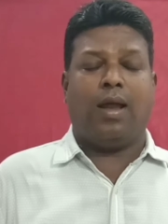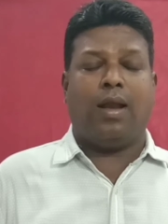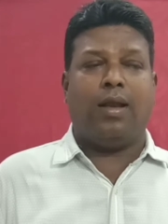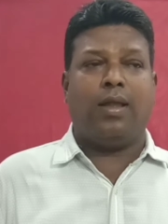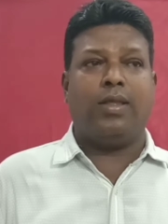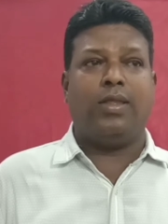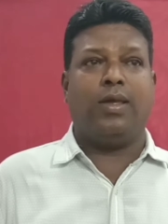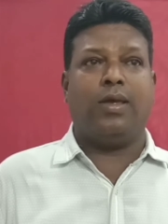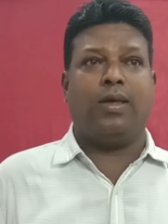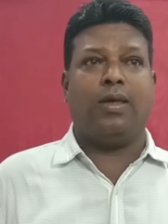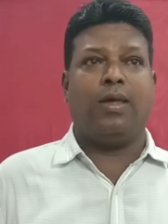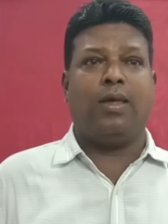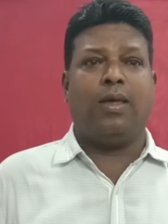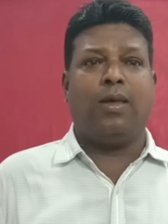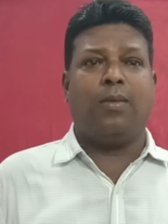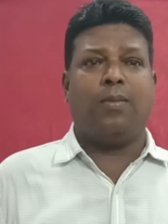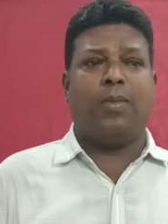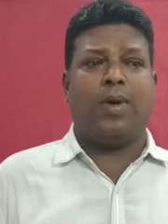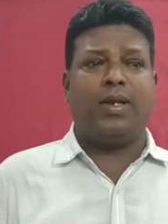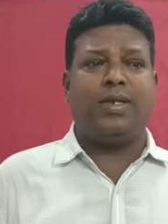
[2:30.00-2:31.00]
அல்லது
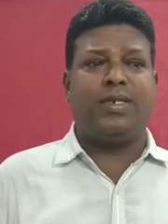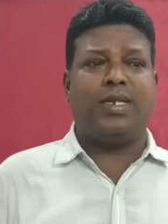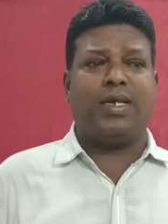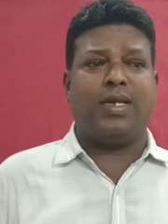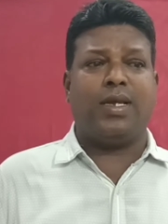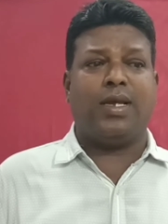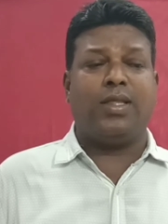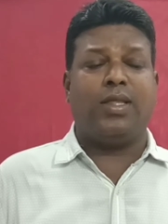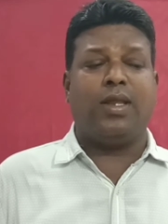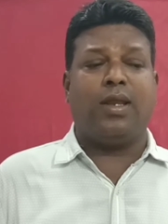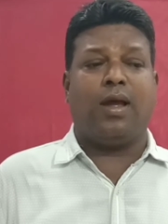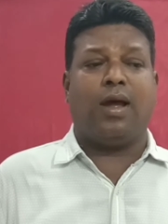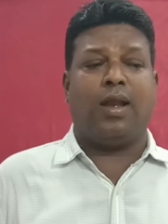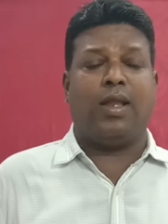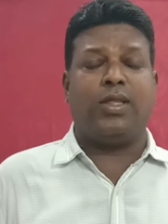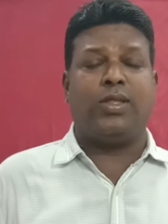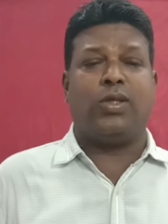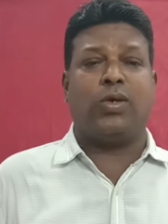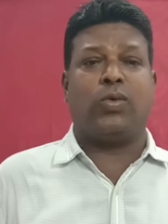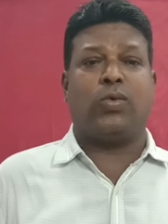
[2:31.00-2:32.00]
மற்ற
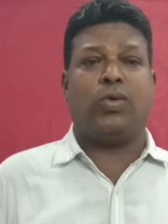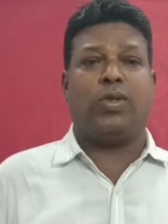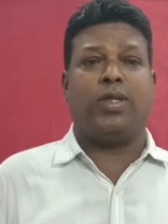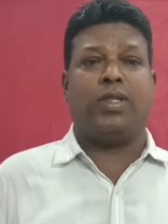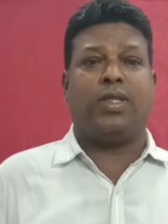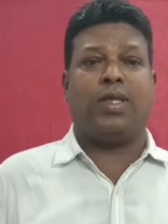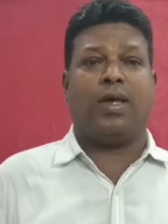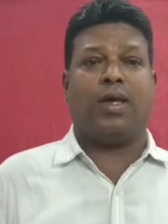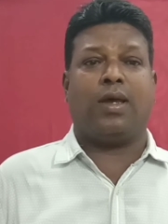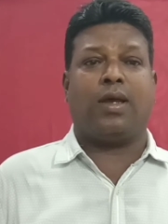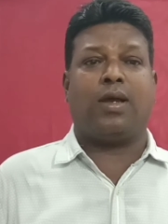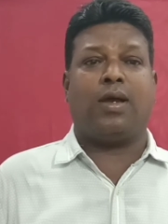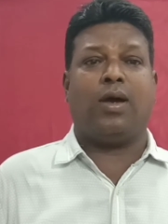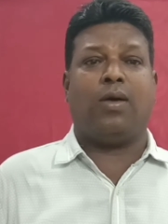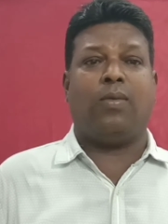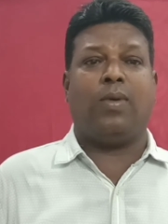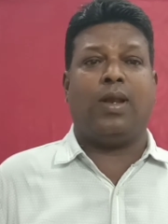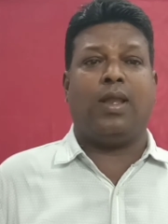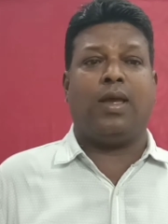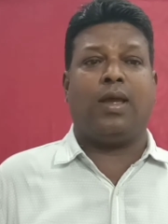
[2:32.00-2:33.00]
எதிர்காலத்து குறித்த
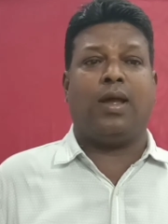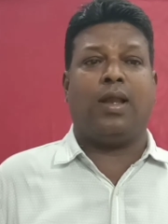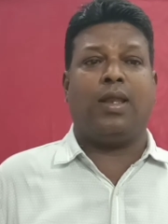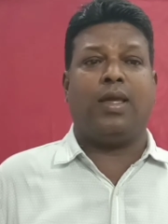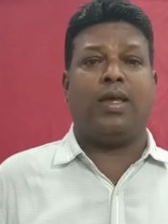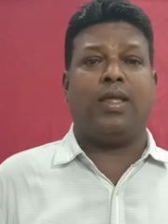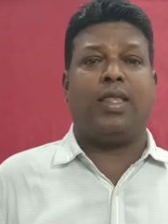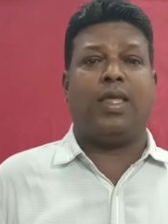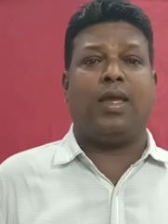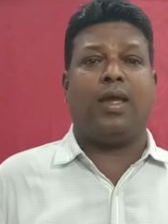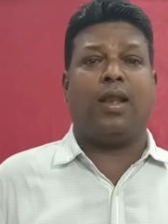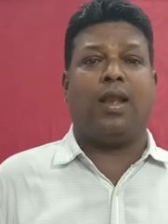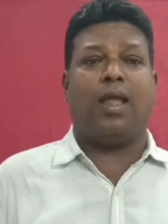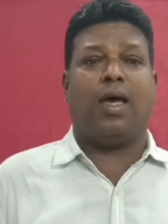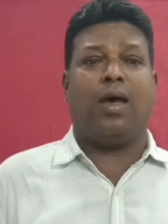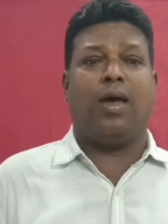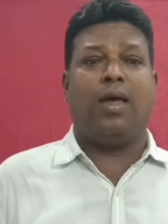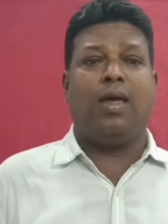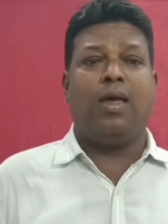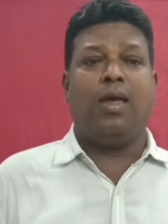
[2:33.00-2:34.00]
கவலைகள்
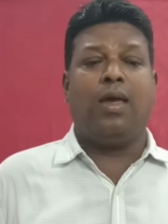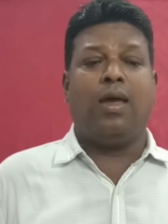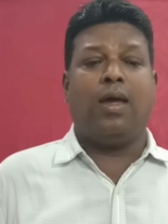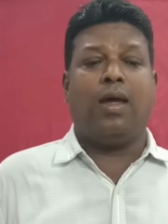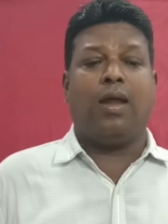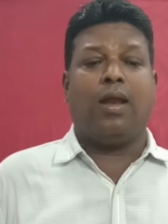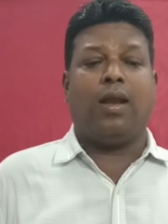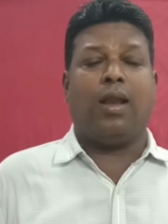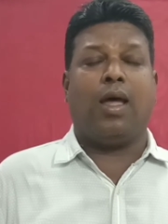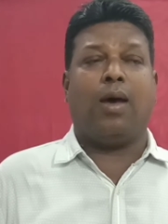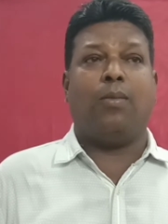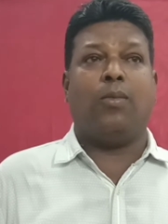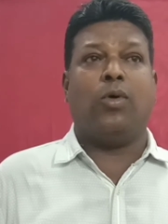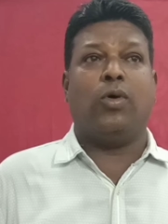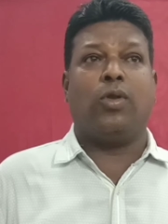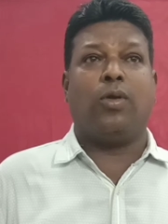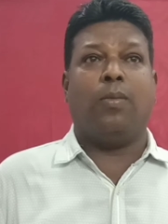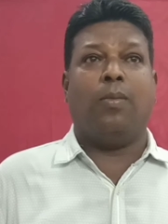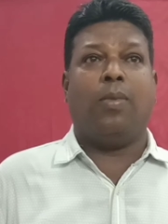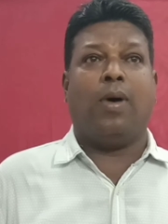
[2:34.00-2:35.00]
இதையெல்லாம் நாம்
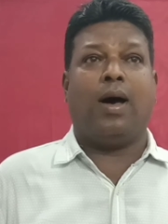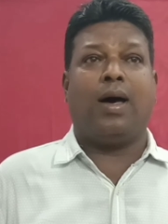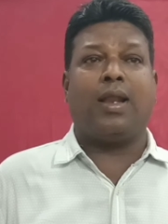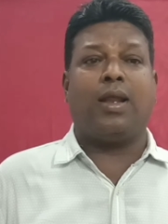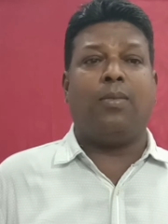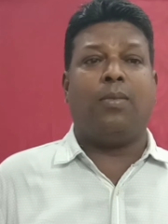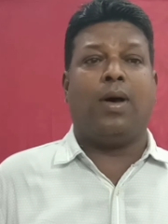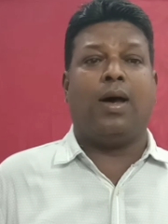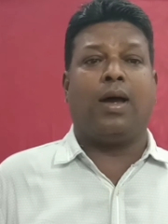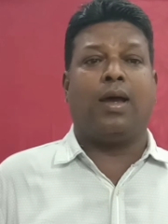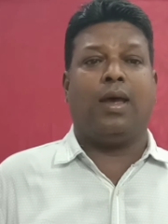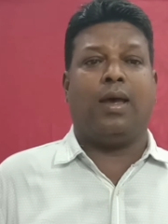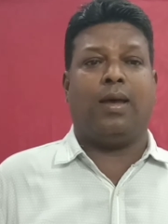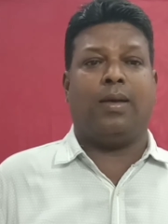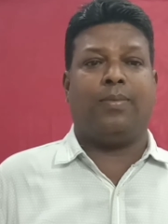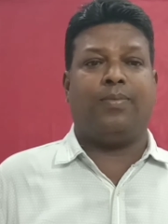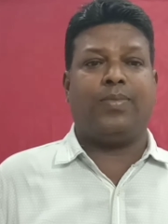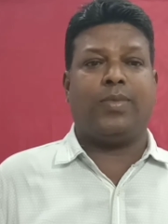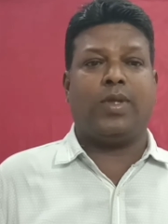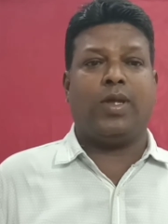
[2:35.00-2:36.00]
ஒரு பாரமாக
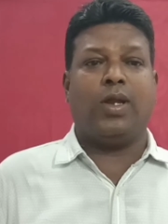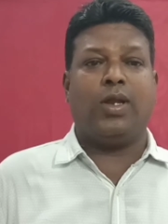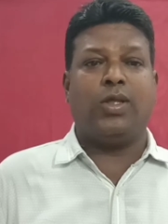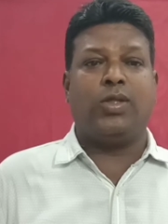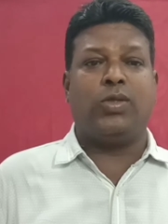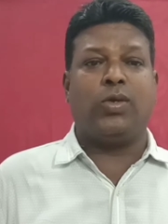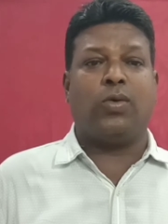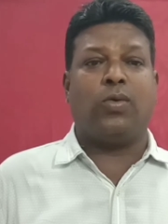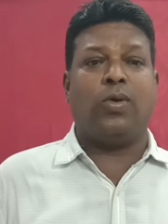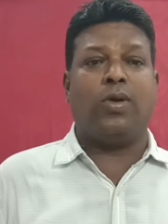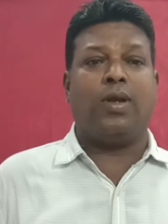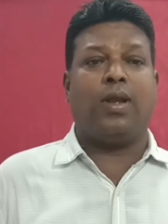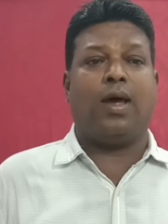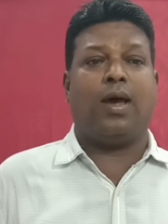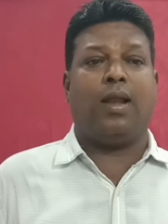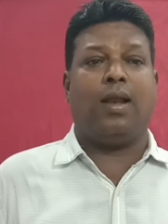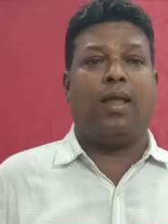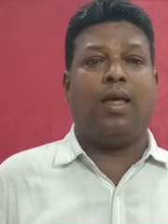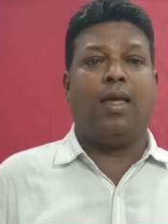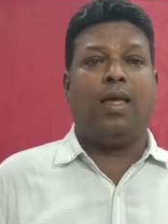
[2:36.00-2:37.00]

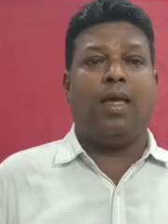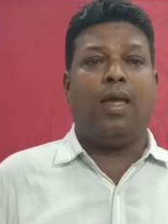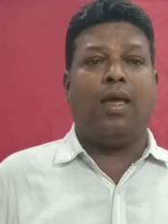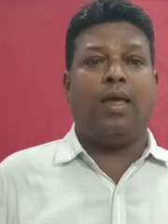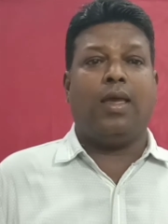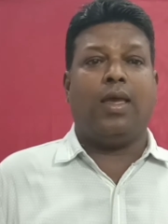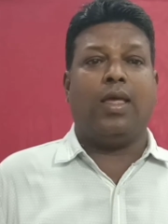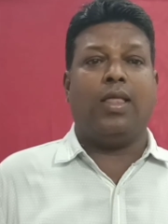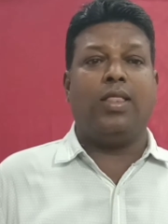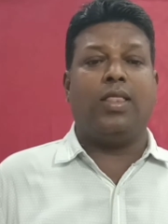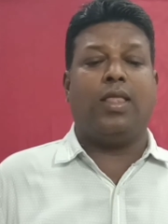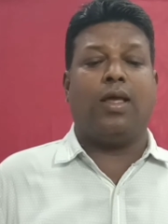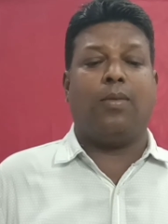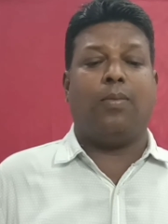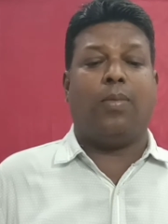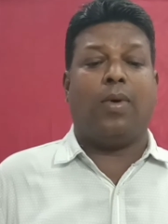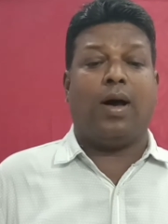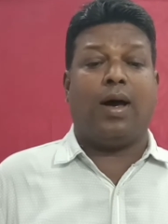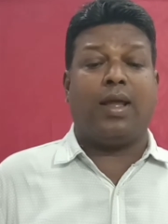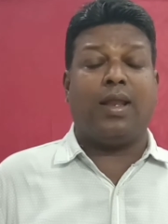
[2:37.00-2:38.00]
எடுத்துக்கொண்டால் இந்த
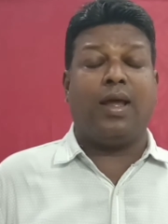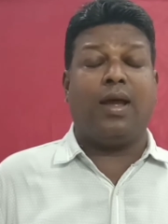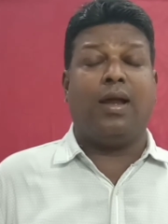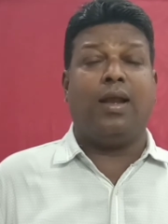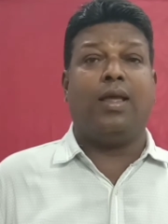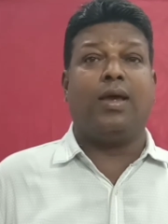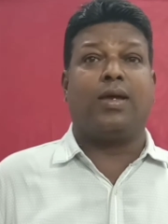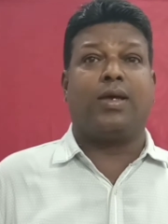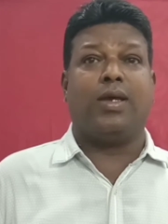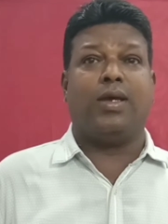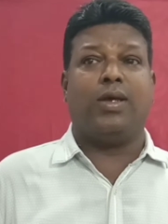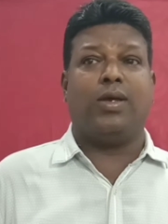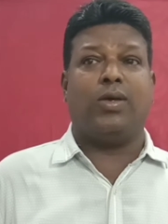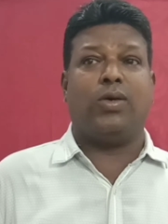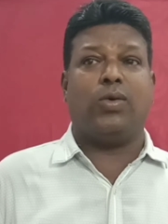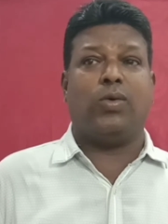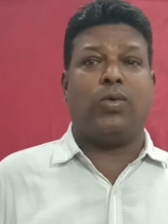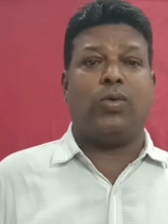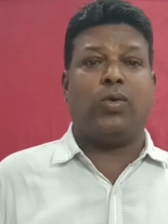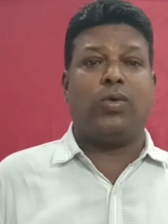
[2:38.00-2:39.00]
பாரங்களுக்கு
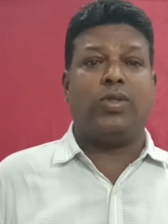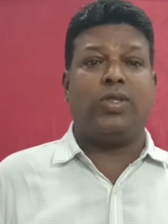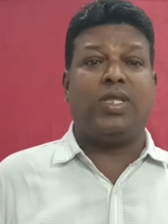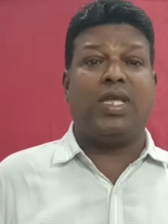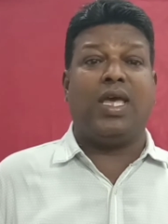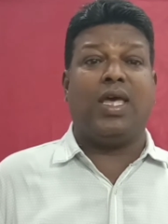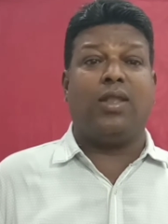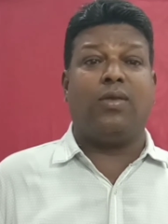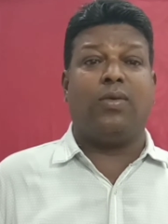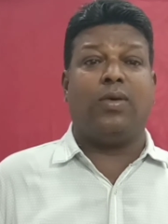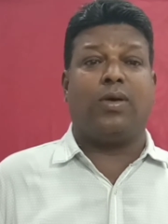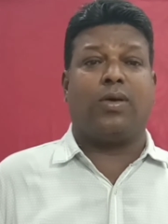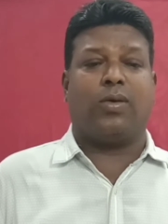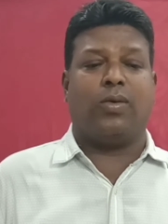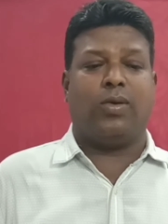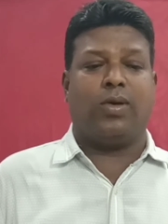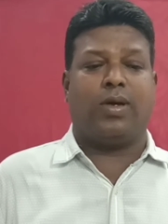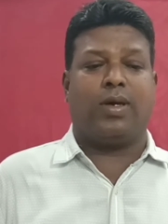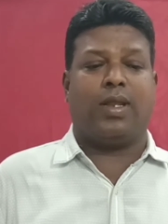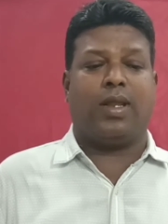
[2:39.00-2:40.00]
தீர்வு
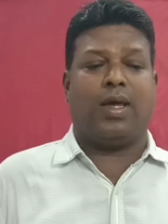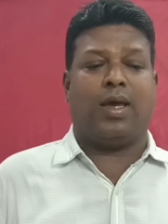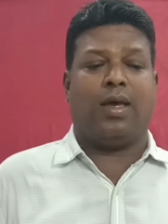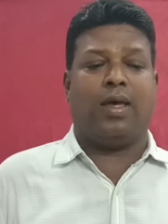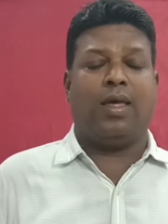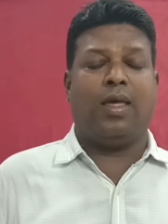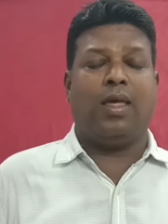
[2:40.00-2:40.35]
கொடுக்கிற